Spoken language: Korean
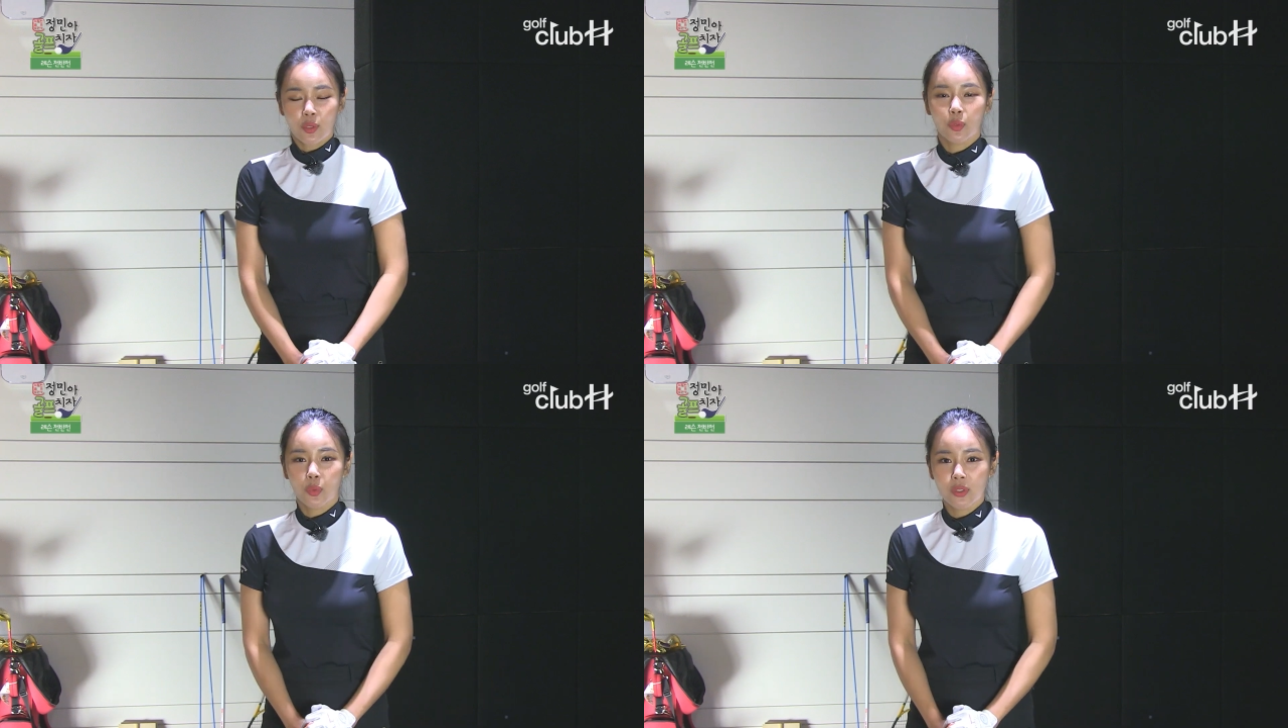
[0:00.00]

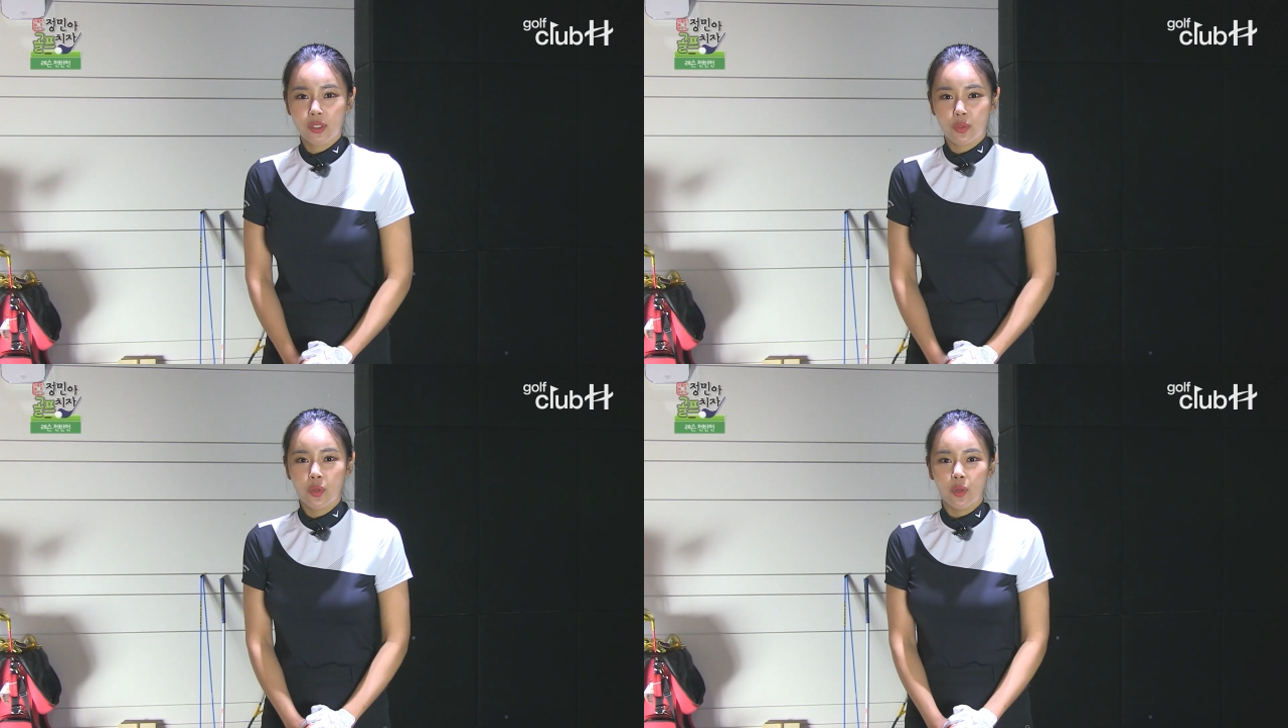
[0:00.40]
저도
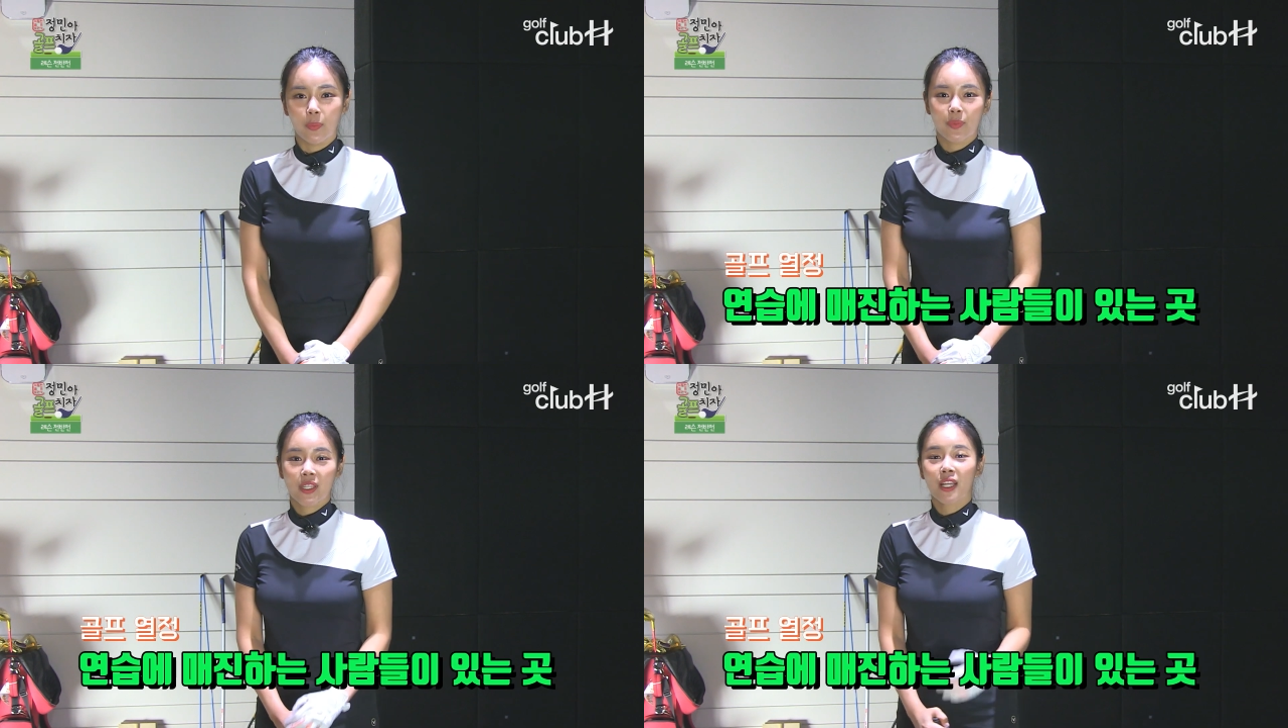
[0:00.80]
오늘
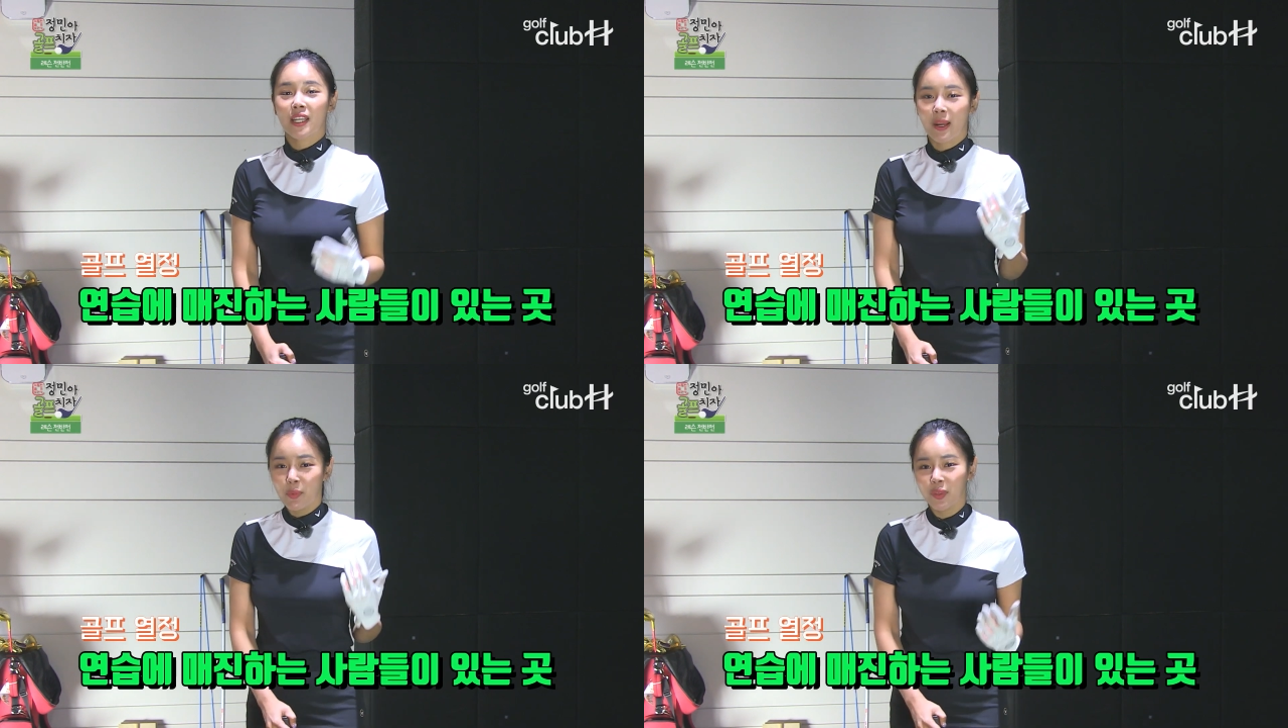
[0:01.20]
좀 제가
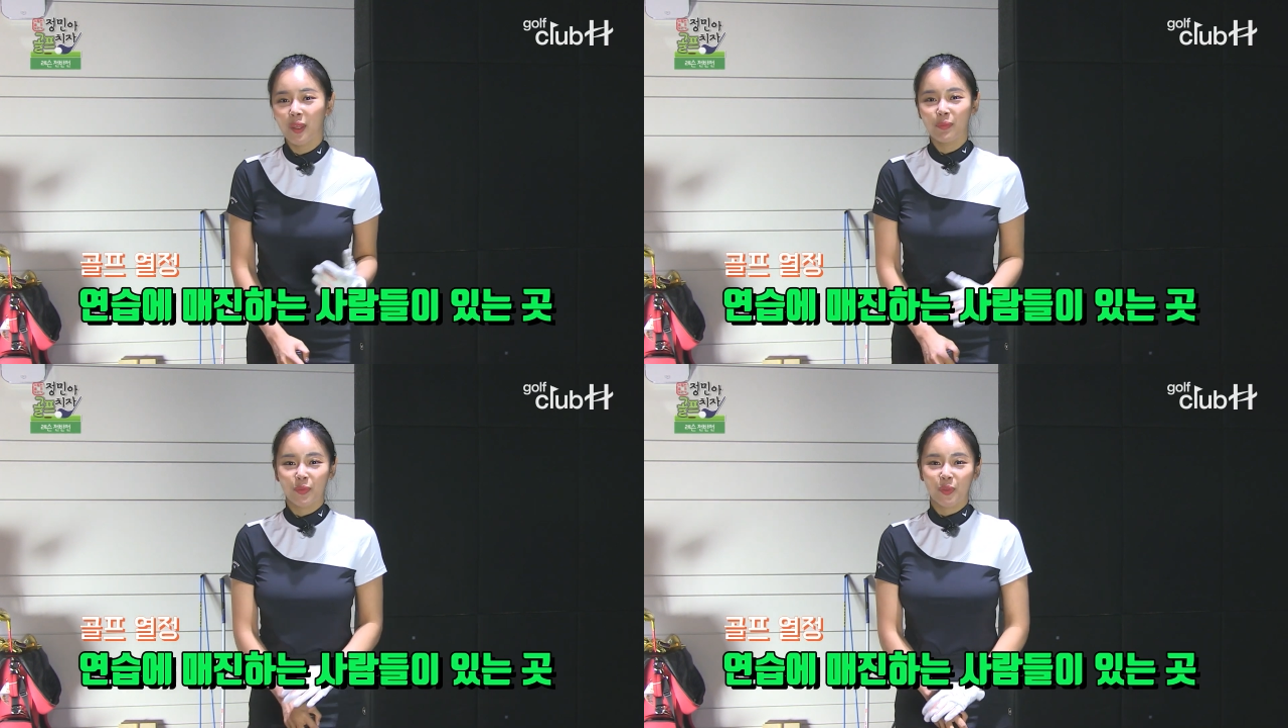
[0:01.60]

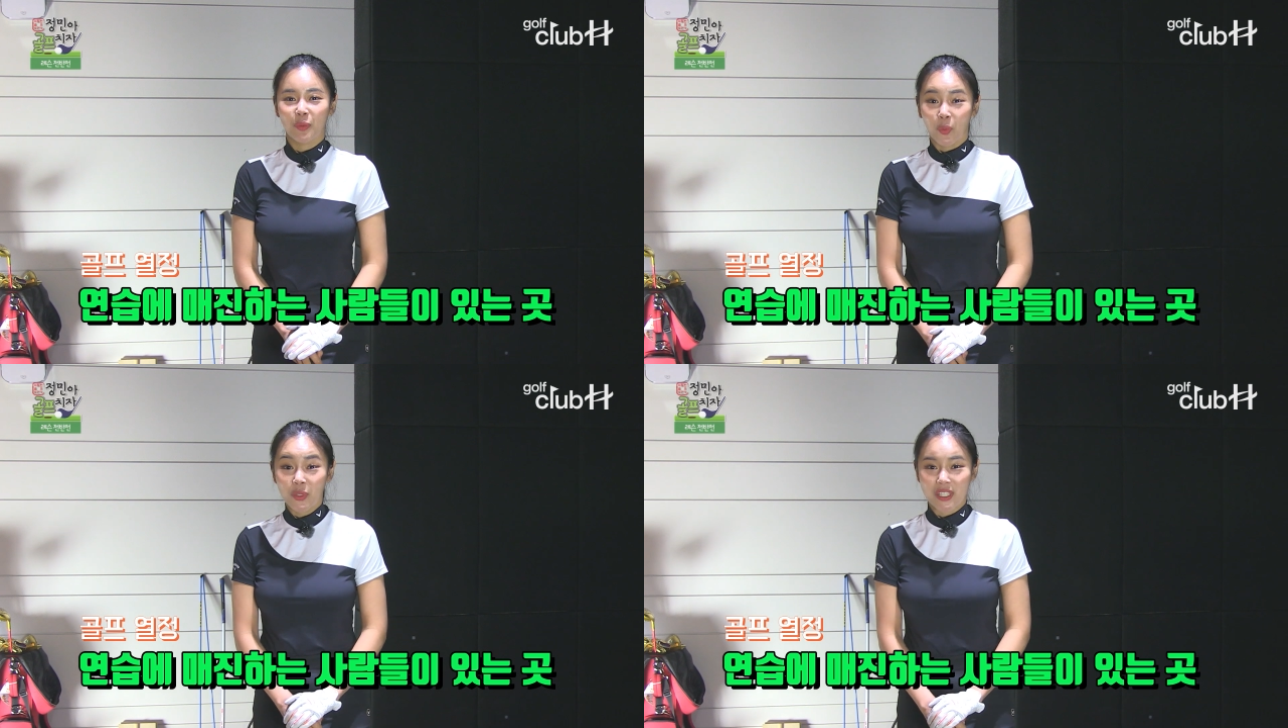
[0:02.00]
잘못된 부분이
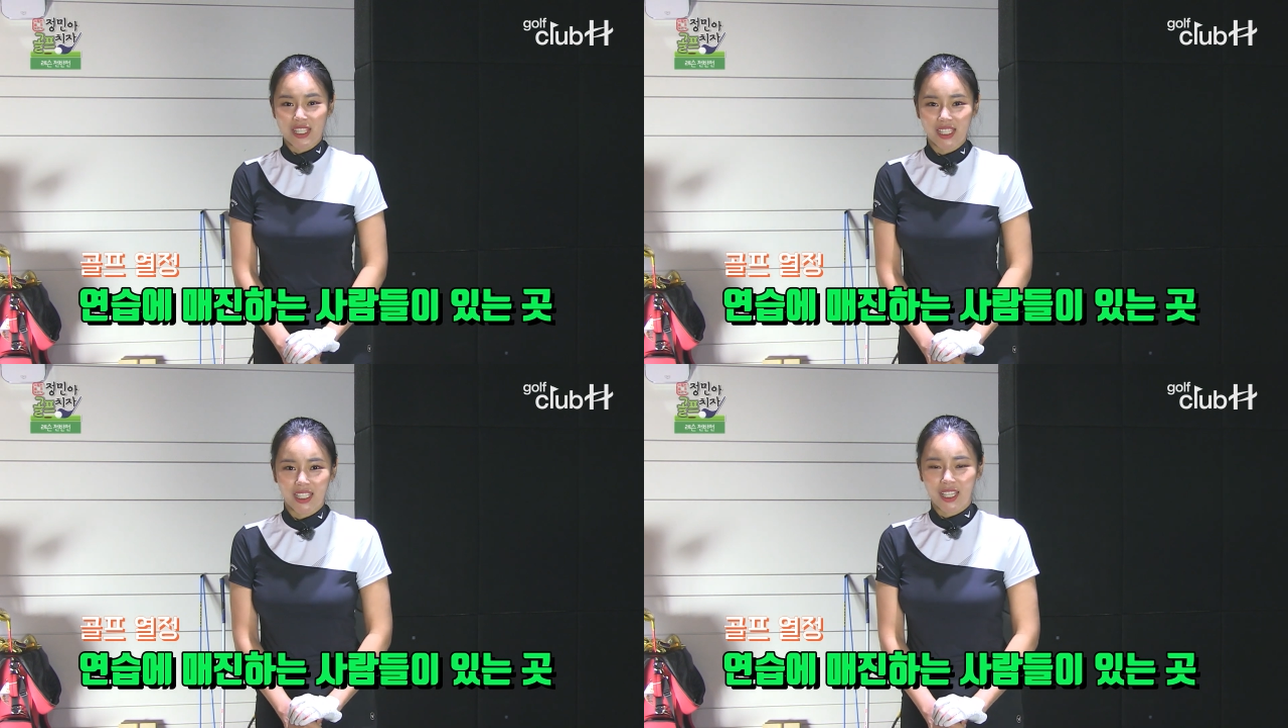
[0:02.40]

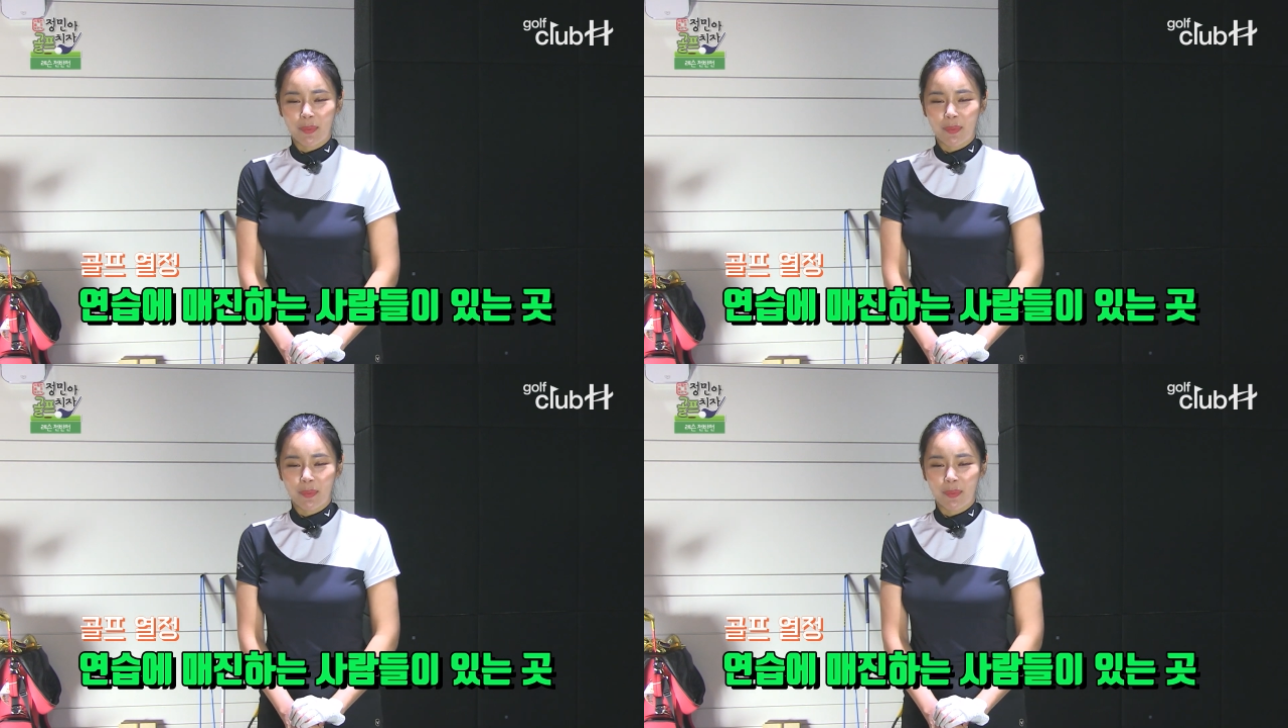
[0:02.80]
뭔지